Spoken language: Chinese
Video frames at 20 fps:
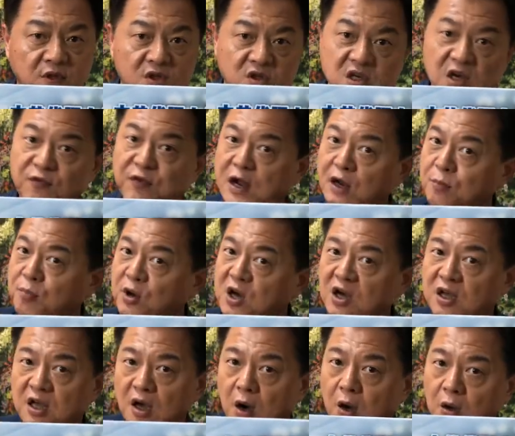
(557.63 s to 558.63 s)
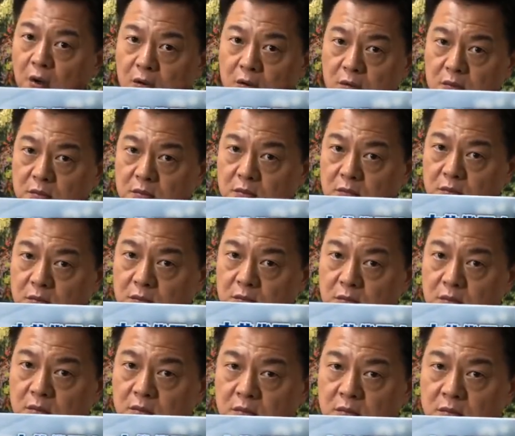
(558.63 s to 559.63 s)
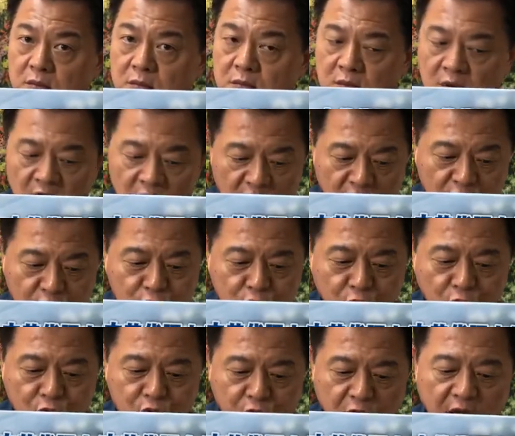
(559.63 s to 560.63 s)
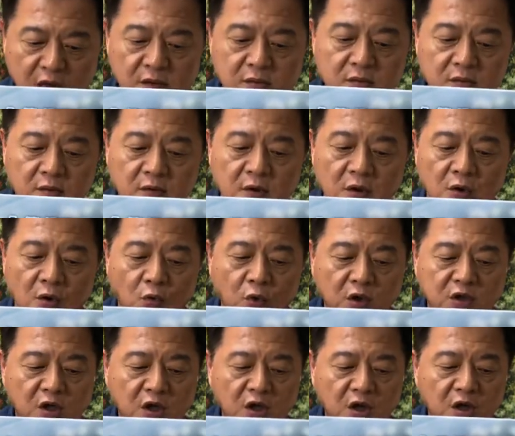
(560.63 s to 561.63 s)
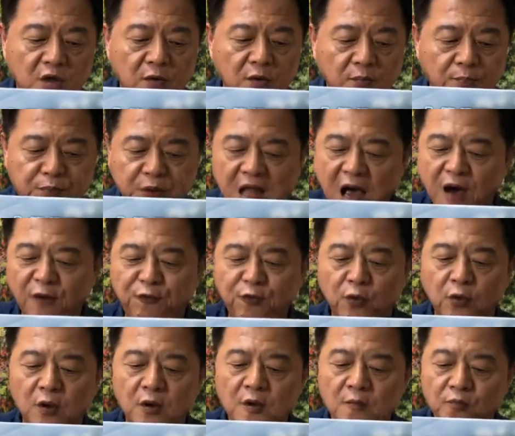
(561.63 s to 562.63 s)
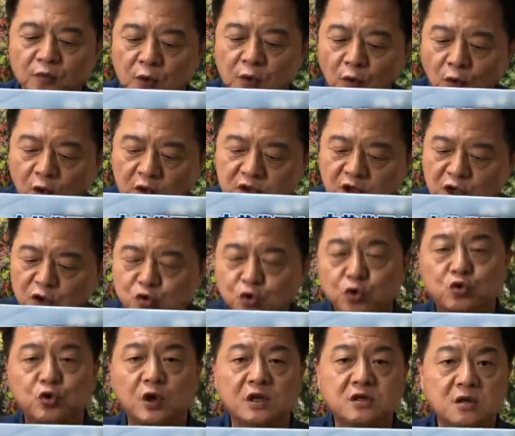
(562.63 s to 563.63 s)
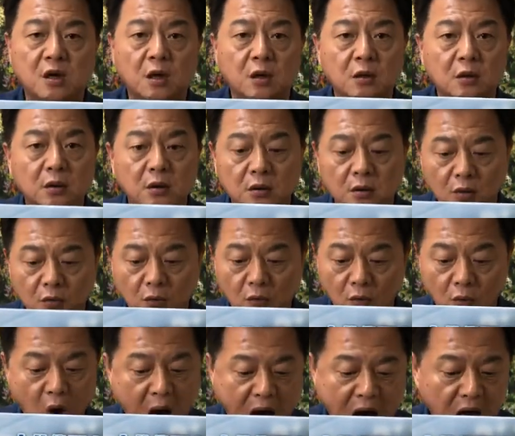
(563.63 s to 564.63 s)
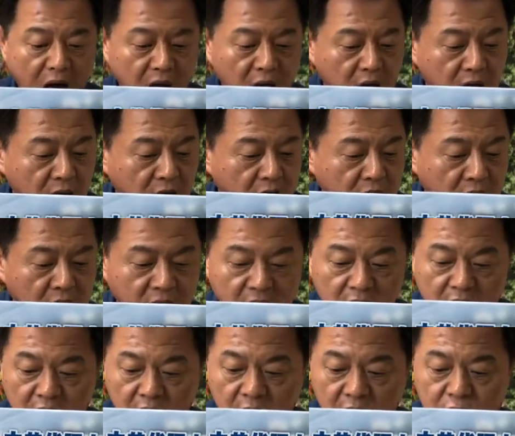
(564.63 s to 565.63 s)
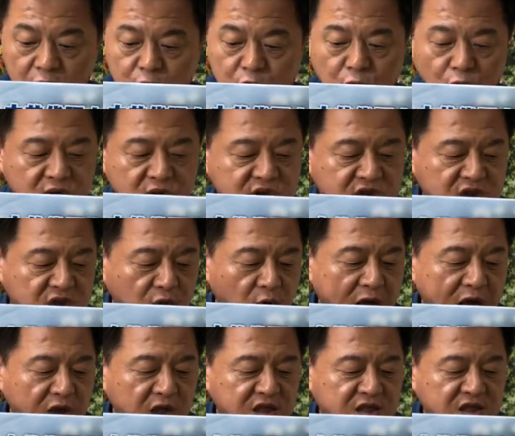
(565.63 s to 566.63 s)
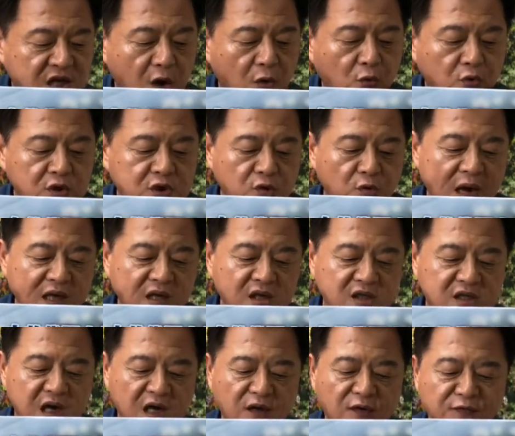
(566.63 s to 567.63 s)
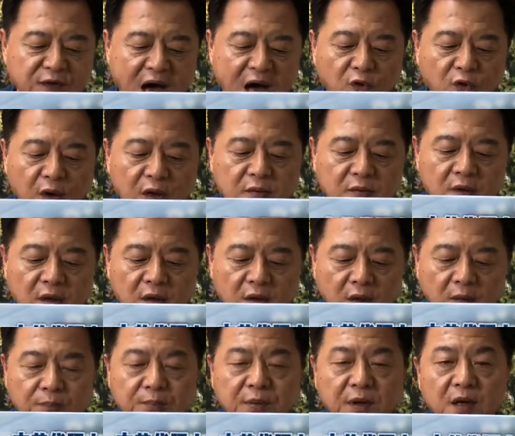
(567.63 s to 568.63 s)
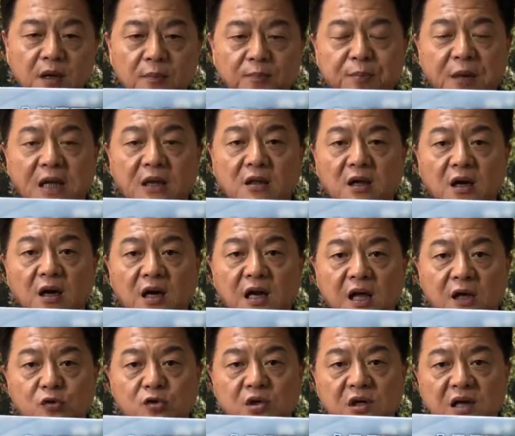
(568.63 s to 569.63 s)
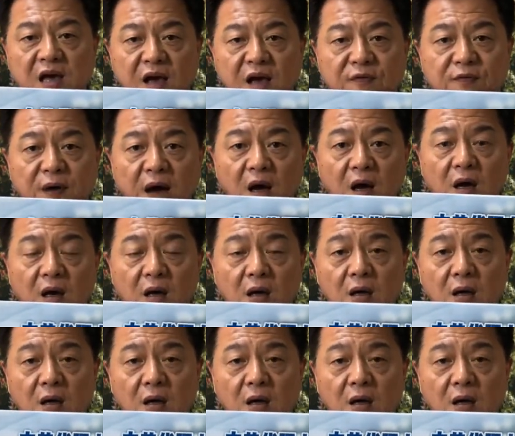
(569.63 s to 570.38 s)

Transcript: 这个法律不可以哦。你拒绝，或者你不答复，或者你拒绝者，哇，处十万以上五十万以下的罚元，并并得连续开罚。